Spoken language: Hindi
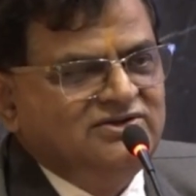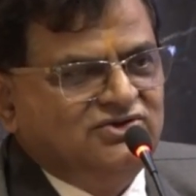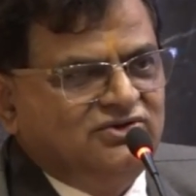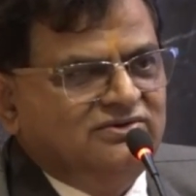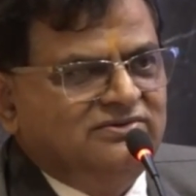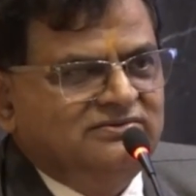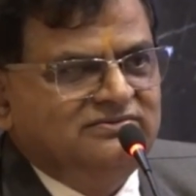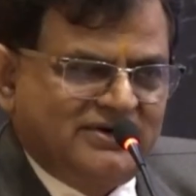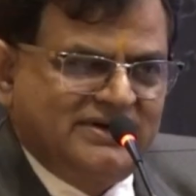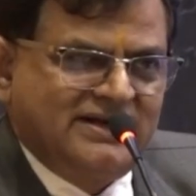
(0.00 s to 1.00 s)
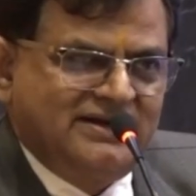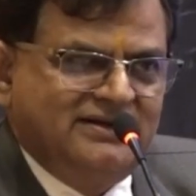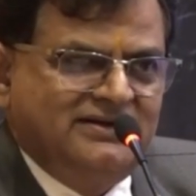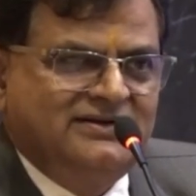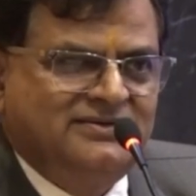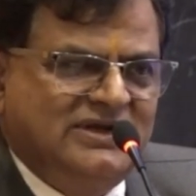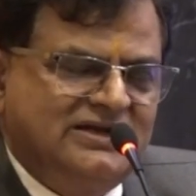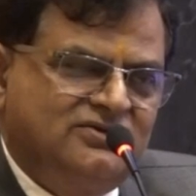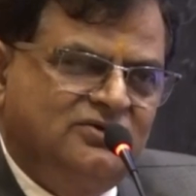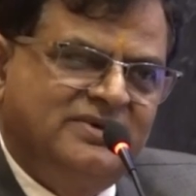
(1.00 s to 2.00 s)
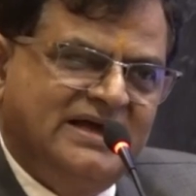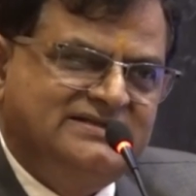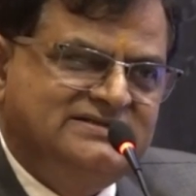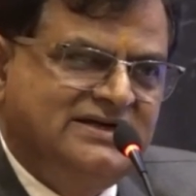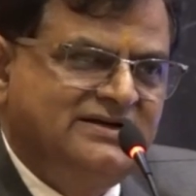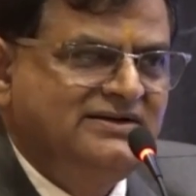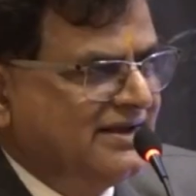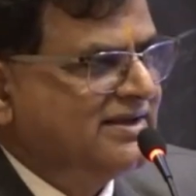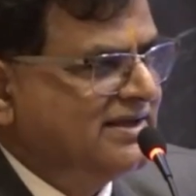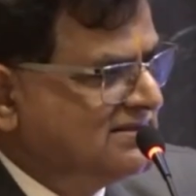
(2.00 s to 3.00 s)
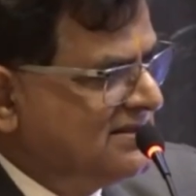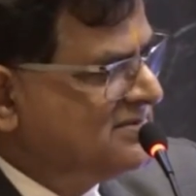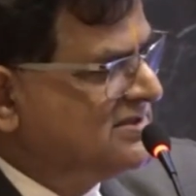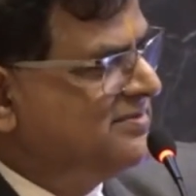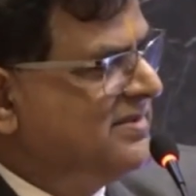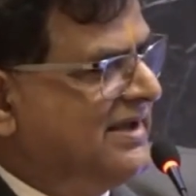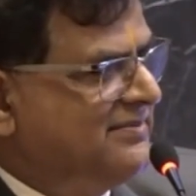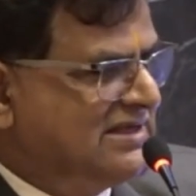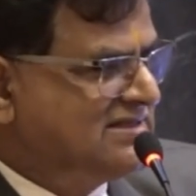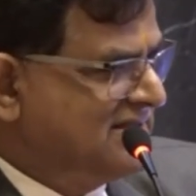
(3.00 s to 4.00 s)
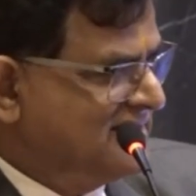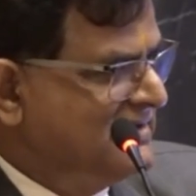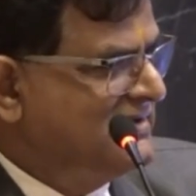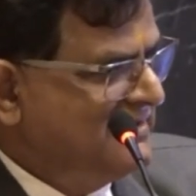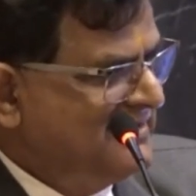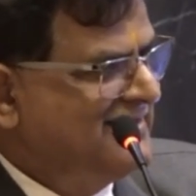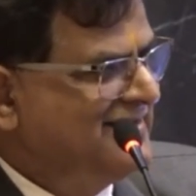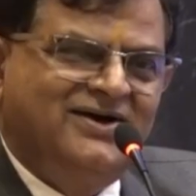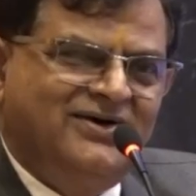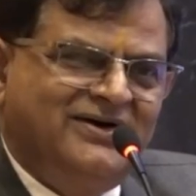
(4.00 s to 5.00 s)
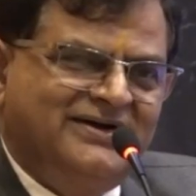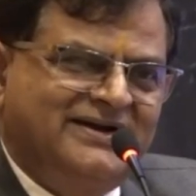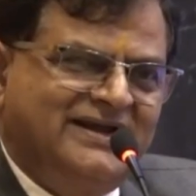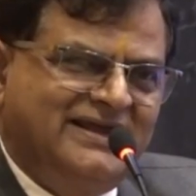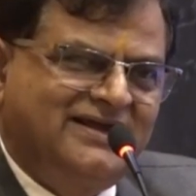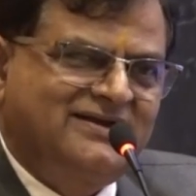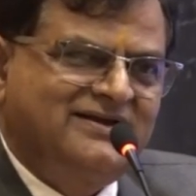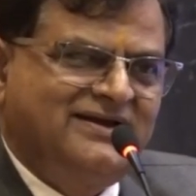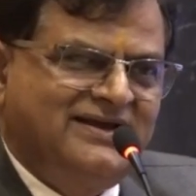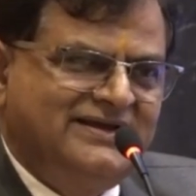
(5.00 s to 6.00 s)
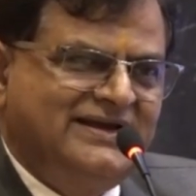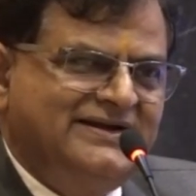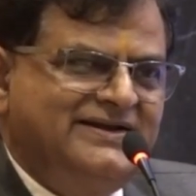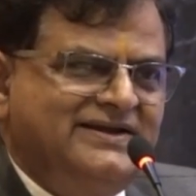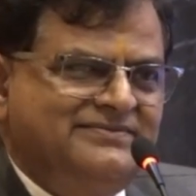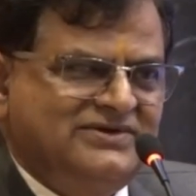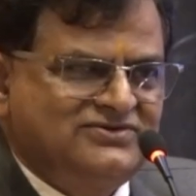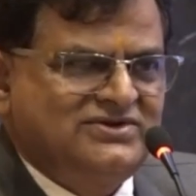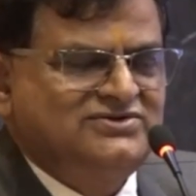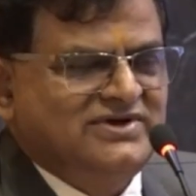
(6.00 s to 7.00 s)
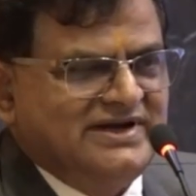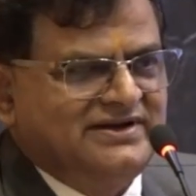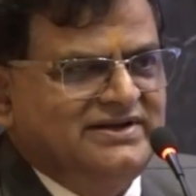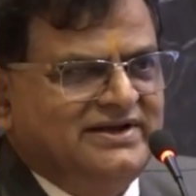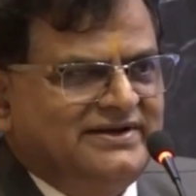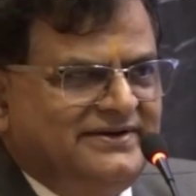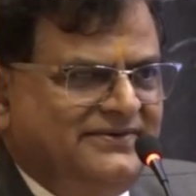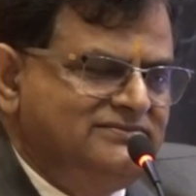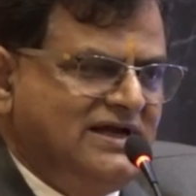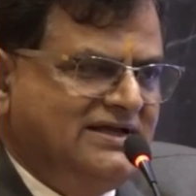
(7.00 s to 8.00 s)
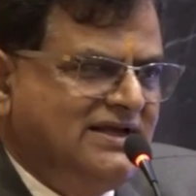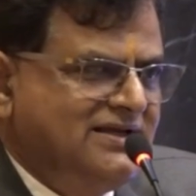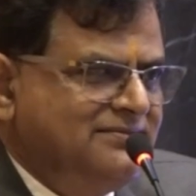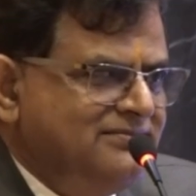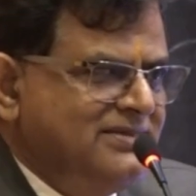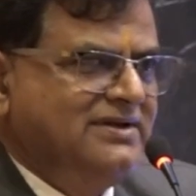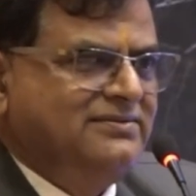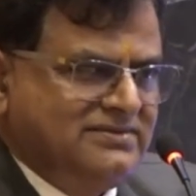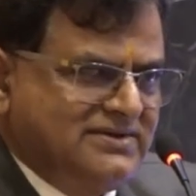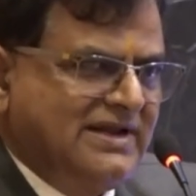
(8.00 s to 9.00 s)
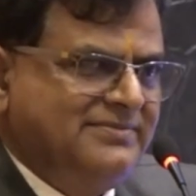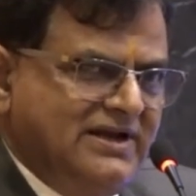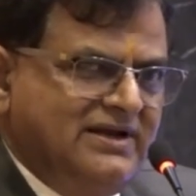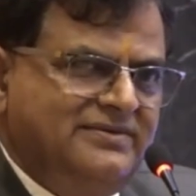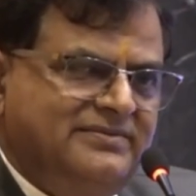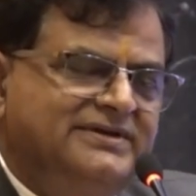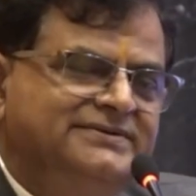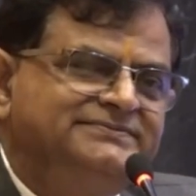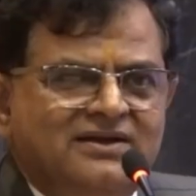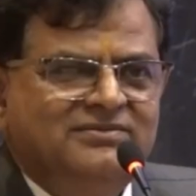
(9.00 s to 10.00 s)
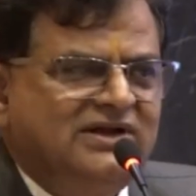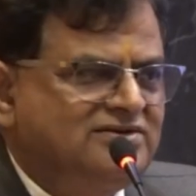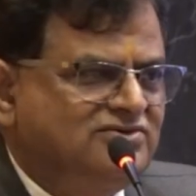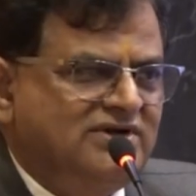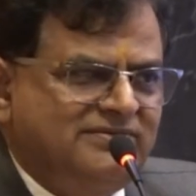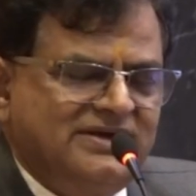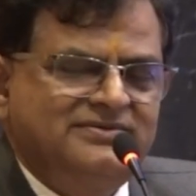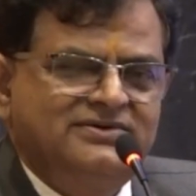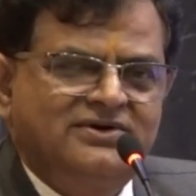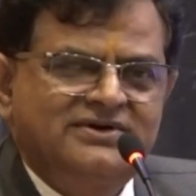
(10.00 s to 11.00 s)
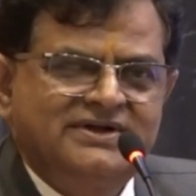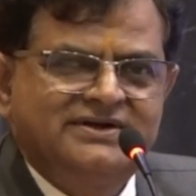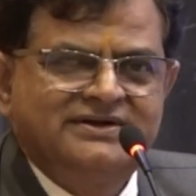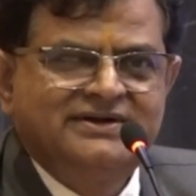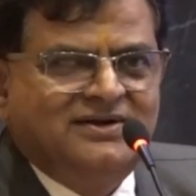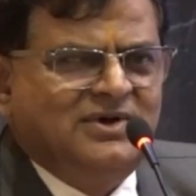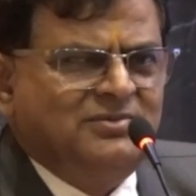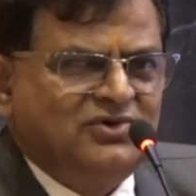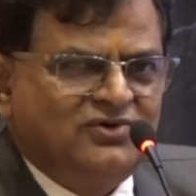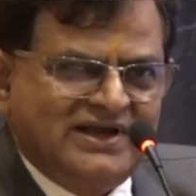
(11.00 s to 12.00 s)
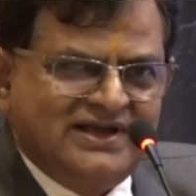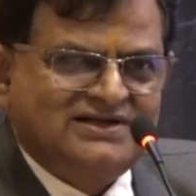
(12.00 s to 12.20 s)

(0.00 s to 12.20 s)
जो डॉक्टर हैं मेरी दो भांजियाँ एक के जीएमसी में एमएस कर रही है और एक ई e अभी उसने ज्वाइन किया है आई आई रायबरेली में मेरा छोटा भाई भी डॉक्टर है हम लोगों का एक